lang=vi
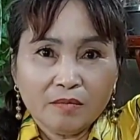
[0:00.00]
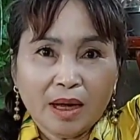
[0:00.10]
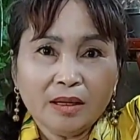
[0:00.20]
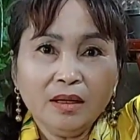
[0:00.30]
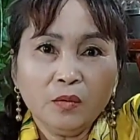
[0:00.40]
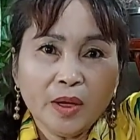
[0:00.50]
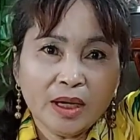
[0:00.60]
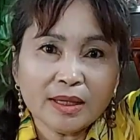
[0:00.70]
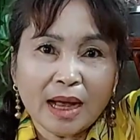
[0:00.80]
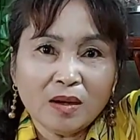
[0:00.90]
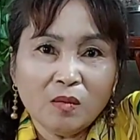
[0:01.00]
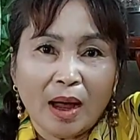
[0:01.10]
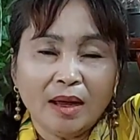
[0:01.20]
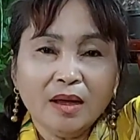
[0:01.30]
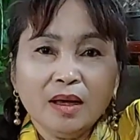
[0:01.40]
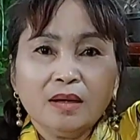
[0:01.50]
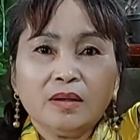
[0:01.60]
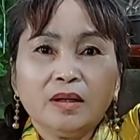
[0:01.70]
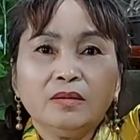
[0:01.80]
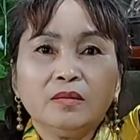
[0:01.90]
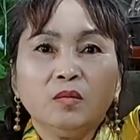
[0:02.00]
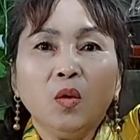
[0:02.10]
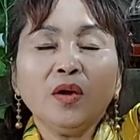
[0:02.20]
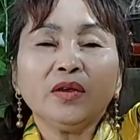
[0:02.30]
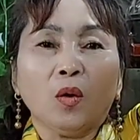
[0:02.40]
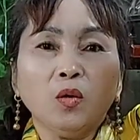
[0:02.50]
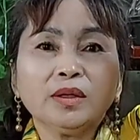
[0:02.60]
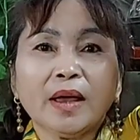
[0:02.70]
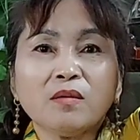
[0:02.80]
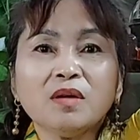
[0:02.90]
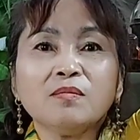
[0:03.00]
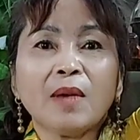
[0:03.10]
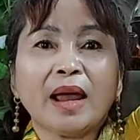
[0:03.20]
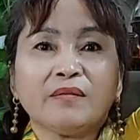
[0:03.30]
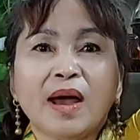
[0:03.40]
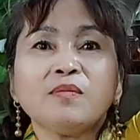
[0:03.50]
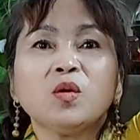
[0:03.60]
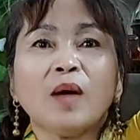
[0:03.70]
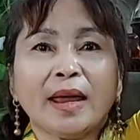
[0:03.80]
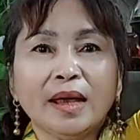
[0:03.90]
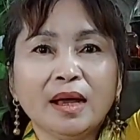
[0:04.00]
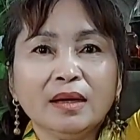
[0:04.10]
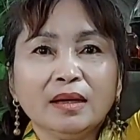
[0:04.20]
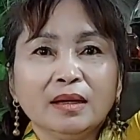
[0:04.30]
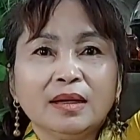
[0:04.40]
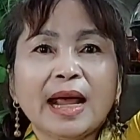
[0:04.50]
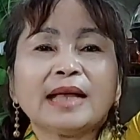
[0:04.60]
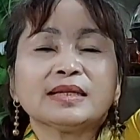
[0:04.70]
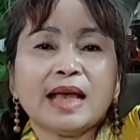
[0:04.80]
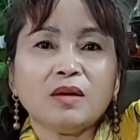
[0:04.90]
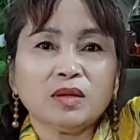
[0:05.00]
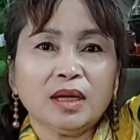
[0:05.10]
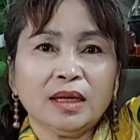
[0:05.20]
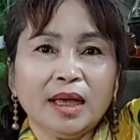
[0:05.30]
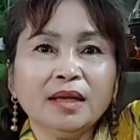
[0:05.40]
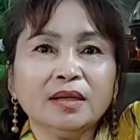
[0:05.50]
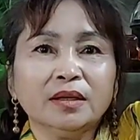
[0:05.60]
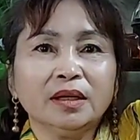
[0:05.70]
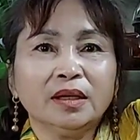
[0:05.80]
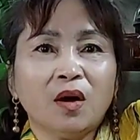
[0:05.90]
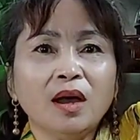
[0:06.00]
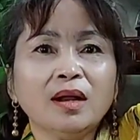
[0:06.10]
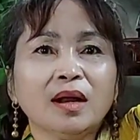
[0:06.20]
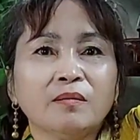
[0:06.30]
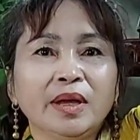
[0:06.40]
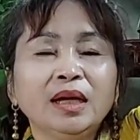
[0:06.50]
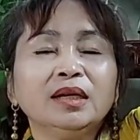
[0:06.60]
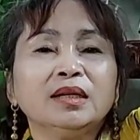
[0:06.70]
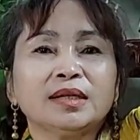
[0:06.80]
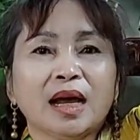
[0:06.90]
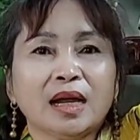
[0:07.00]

mà đưa nguyên cái thân của bảy múa vũ theo cái bài pháp của bảy á, ra làm sao thì cái người đó là biến lên